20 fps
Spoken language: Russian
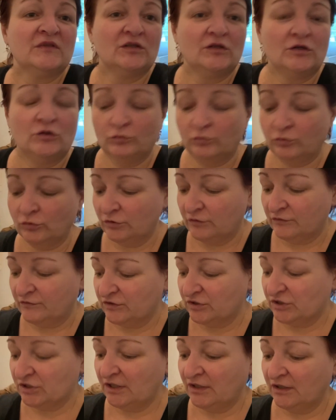Любое
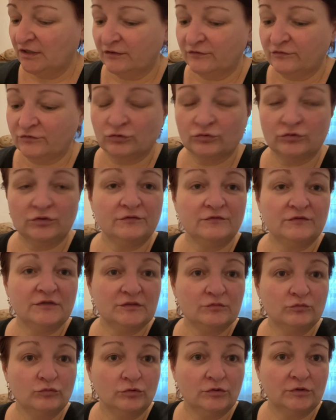движение, все, ты
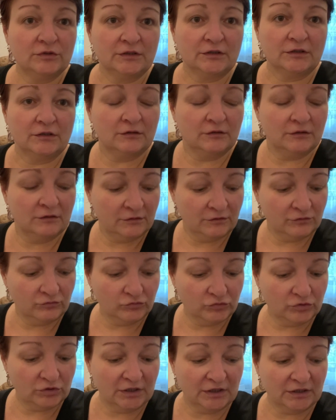весь мокрый.
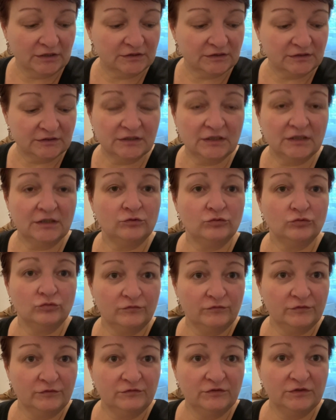Вот так сказали,
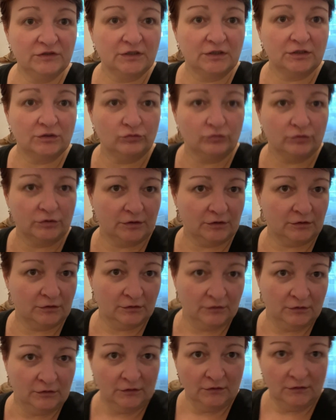новый вид короны.
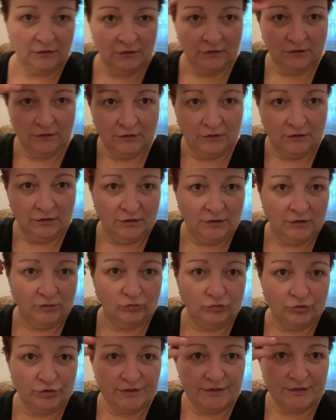
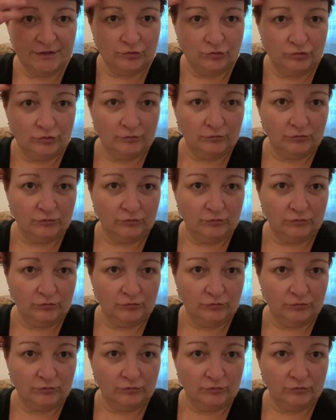Мутируем,